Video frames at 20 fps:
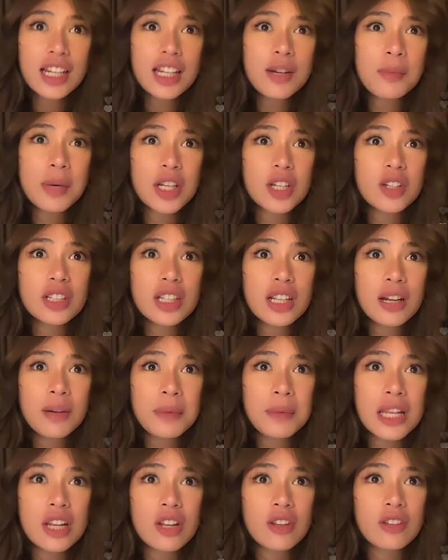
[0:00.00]
Ilan ba yun?
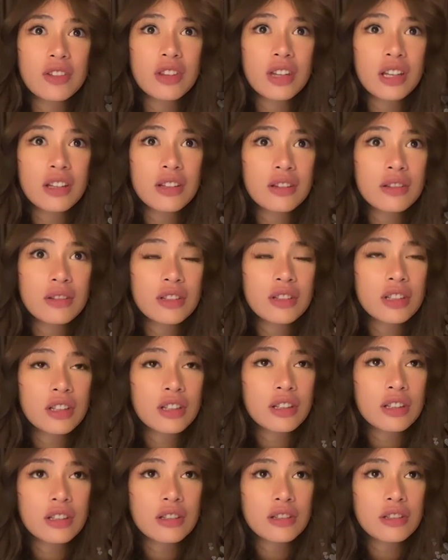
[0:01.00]
Ilang million na yun?
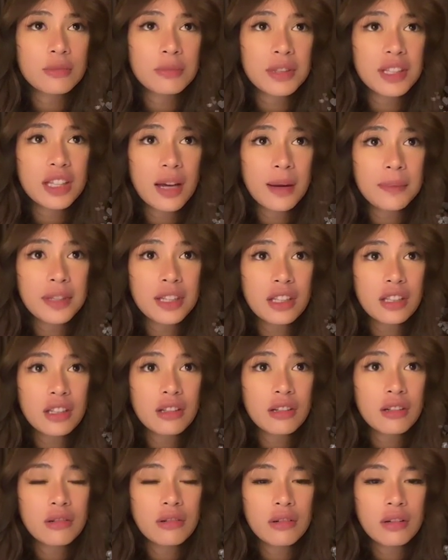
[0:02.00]
Um, 2.5
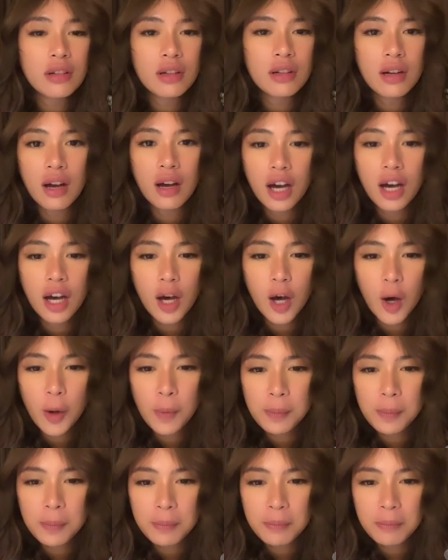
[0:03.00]
na ata.
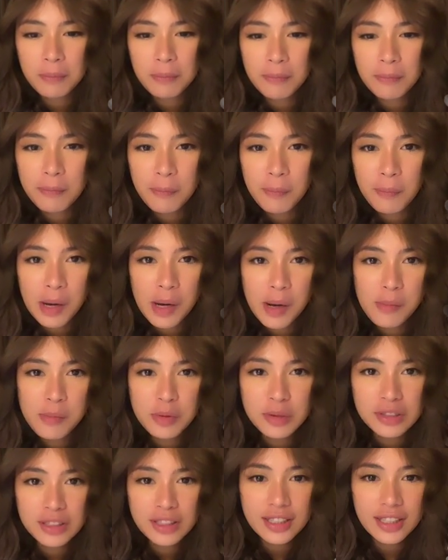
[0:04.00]
Nakalimutan ko na eh.
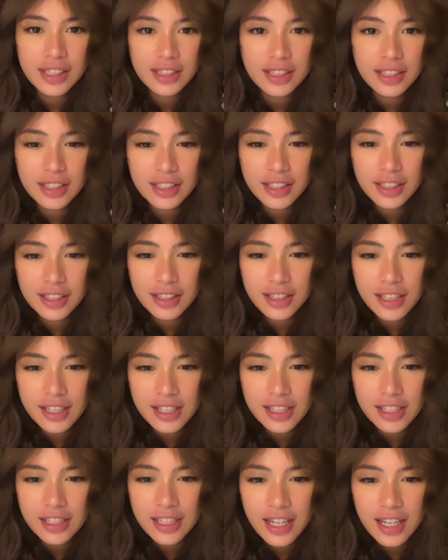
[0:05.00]
Pabuti natin ng
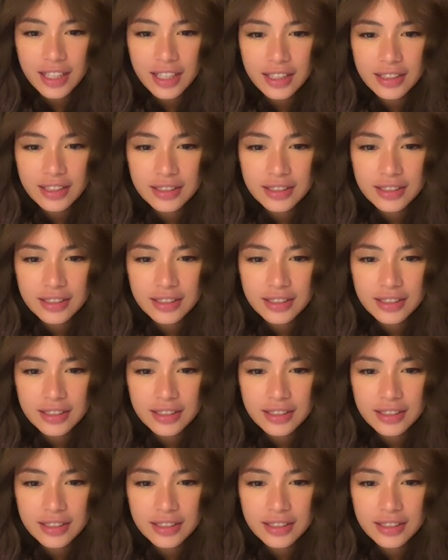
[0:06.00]
3, guys.